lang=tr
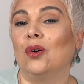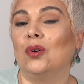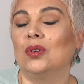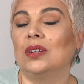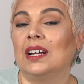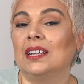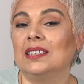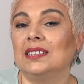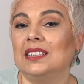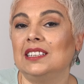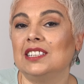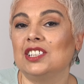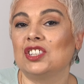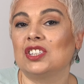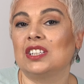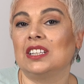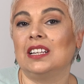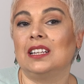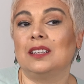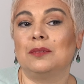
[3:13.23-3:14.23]
olan
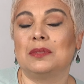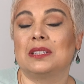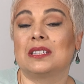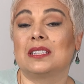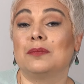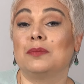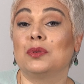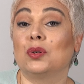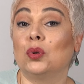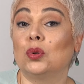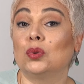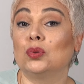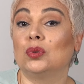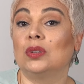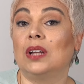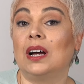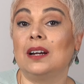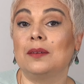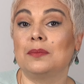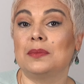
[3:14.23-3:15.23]
ilişkilerimiz gibi
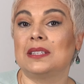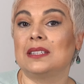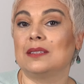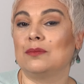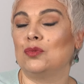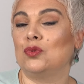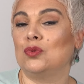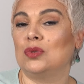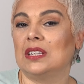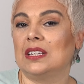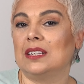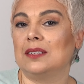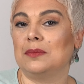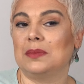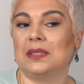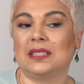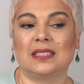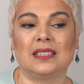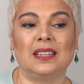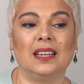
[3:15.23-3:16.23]
konular bizim
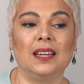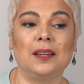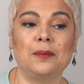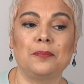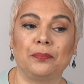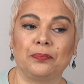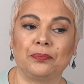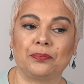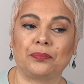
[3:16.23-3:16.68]
üzerimizde